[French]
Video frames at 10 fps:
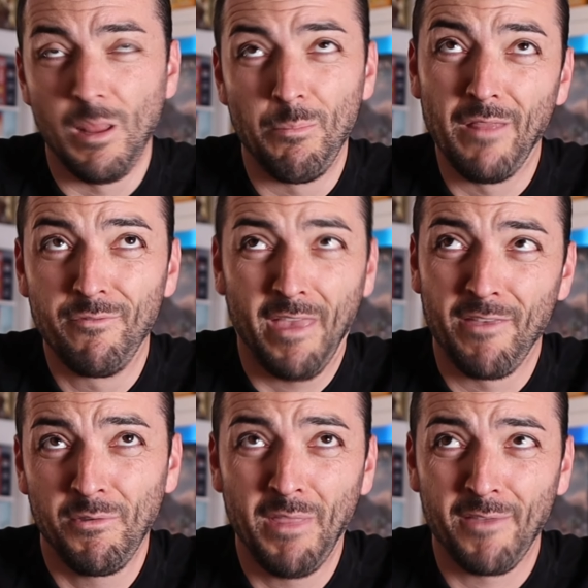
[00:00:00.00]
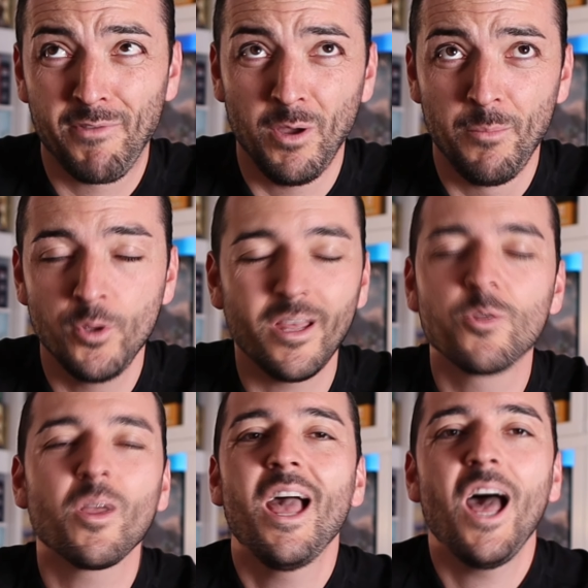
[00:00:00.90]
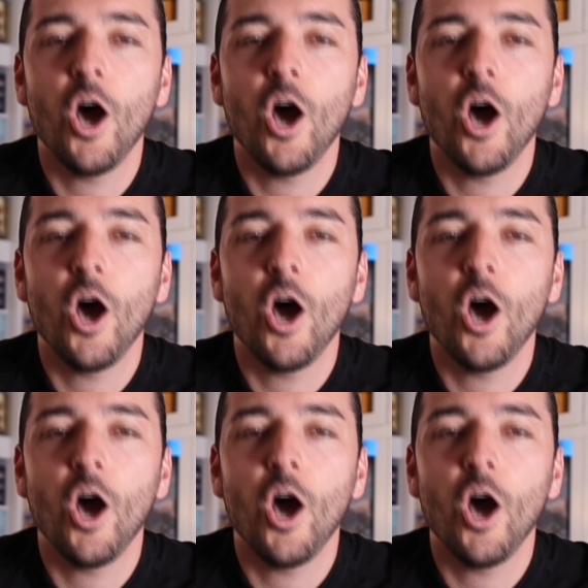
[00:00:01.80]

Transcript: La planification d'action est mieux dans d'autres...